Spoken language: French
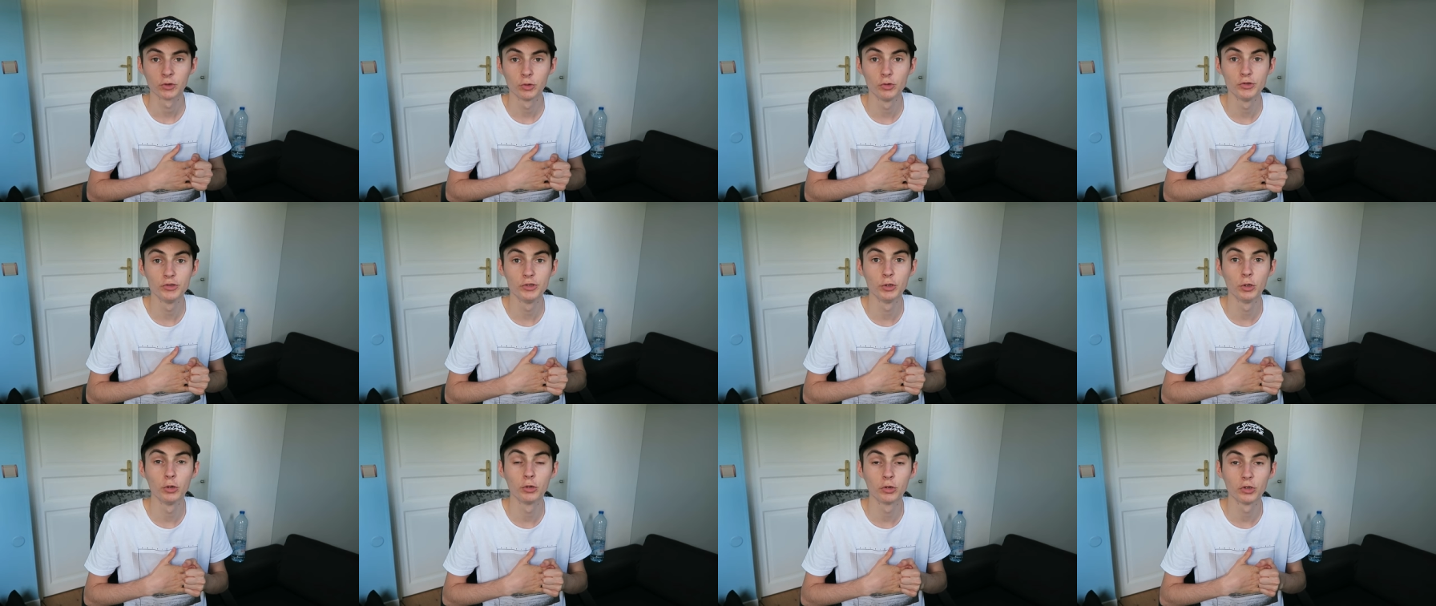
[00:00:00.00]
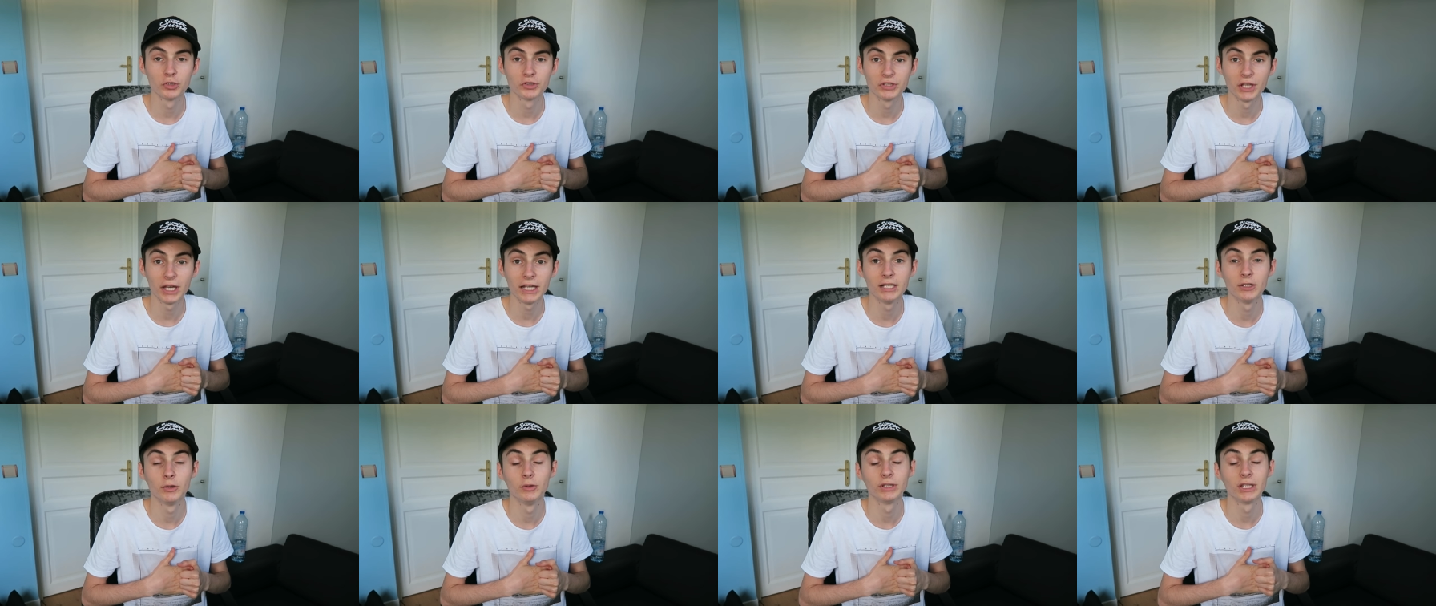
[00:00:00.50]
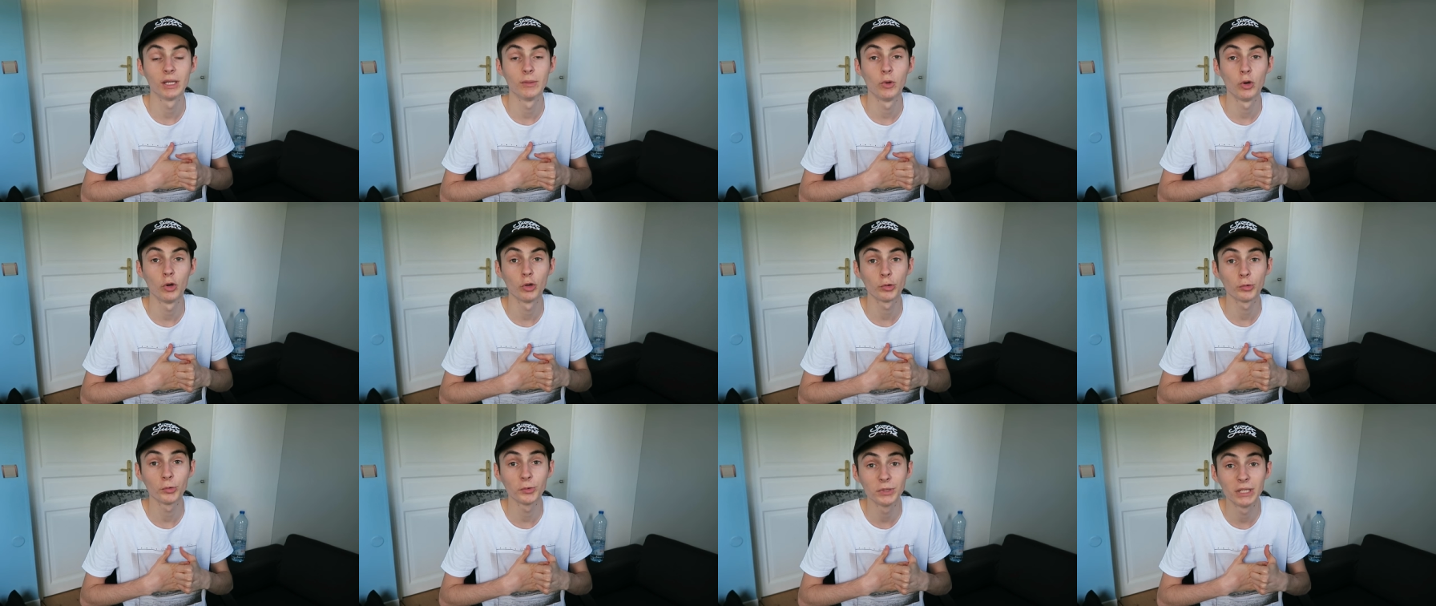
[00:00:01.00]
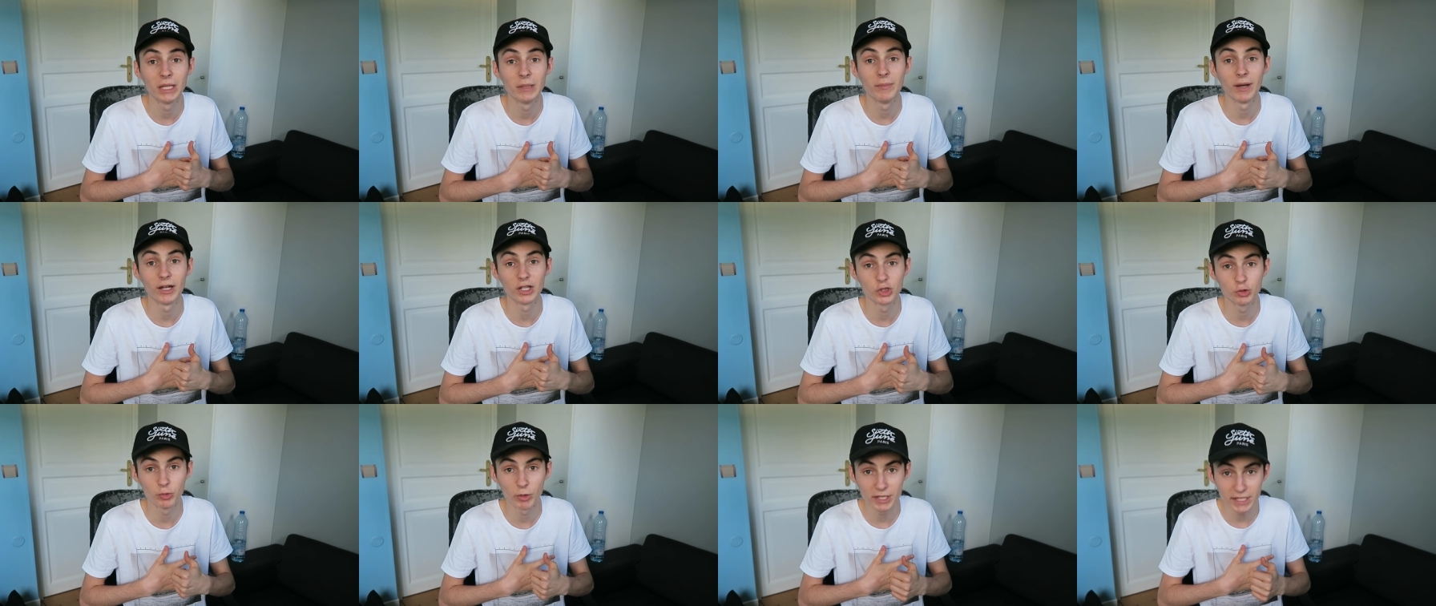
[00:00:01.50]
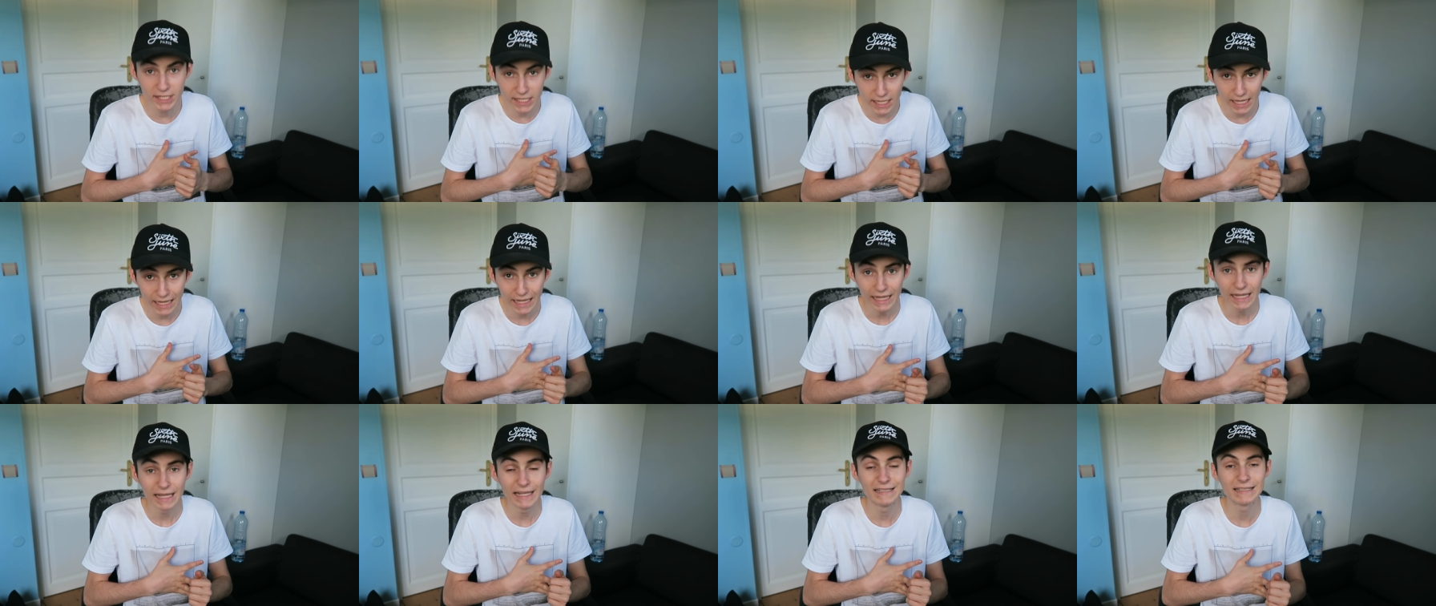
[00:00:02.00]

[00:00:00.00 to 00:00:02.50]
de Diego Costa, il a notamment recruté Batshuayi,